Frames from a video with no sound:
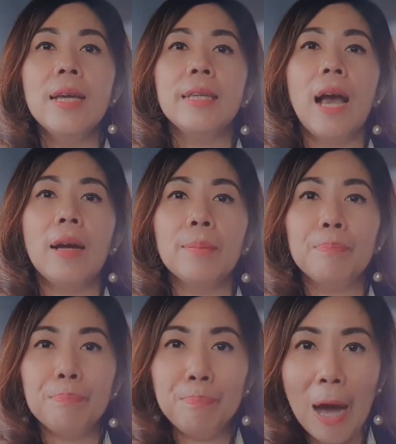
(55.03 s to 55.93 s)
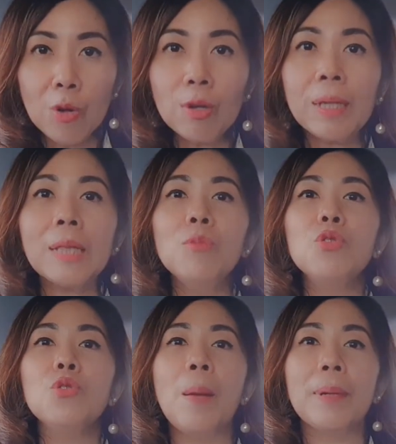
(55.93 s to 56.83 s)
yang baru
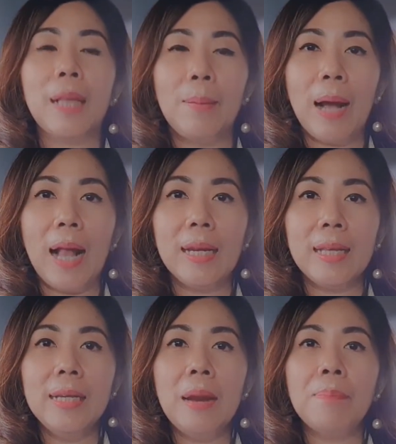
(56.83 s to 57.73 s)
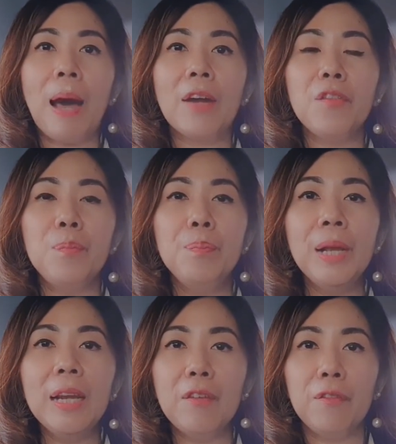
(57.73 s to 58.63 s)
ketemu juga pertama kali dan Pak Arif
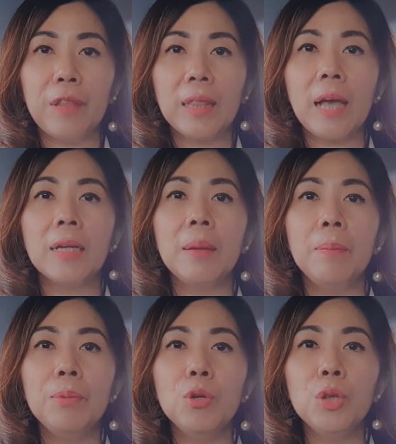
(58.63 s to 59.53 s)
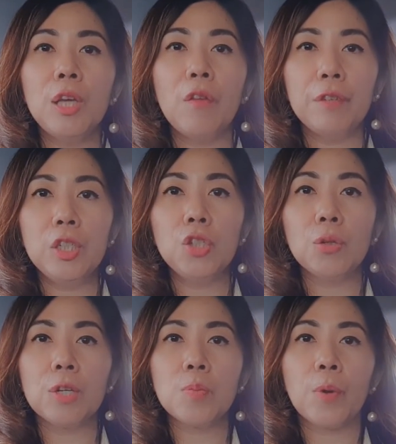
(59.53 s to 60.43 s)
believe tentang the beauty of
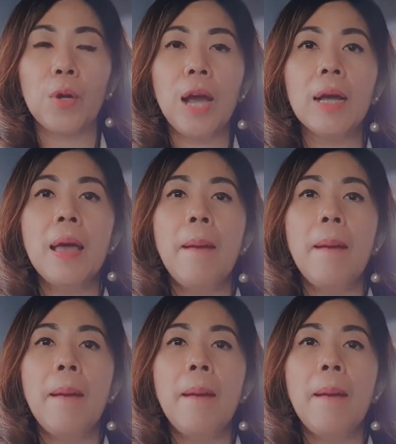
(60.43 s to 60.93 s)
insurance product,